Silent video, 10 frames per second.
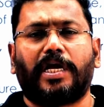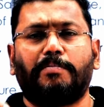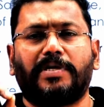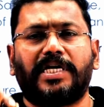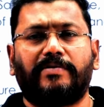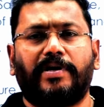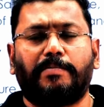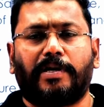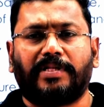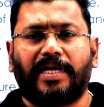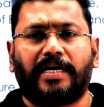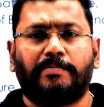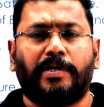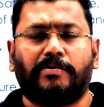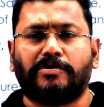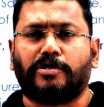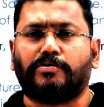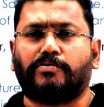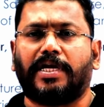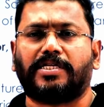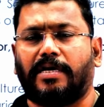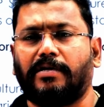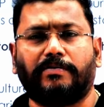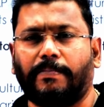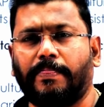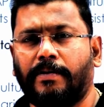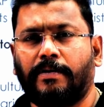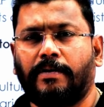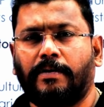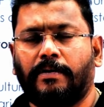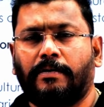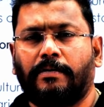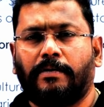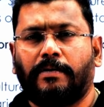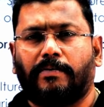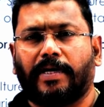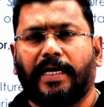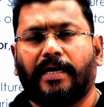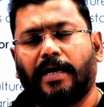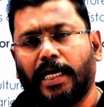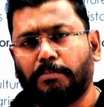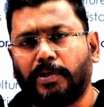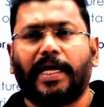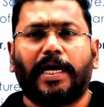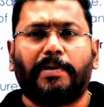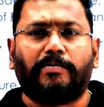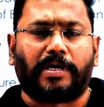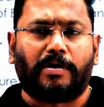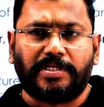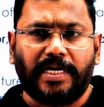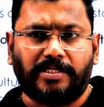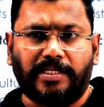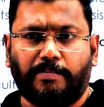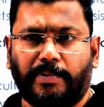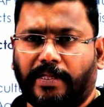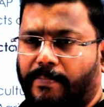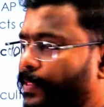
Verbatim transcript: ఎకనామిక్ సర్వేని మనం దగ్గర పెట్టుకొని చదువుకుంటే చాలు ఓకే అద్భుతంగా మనం వర్కౌట్ చేయొచ్చు దీని మీద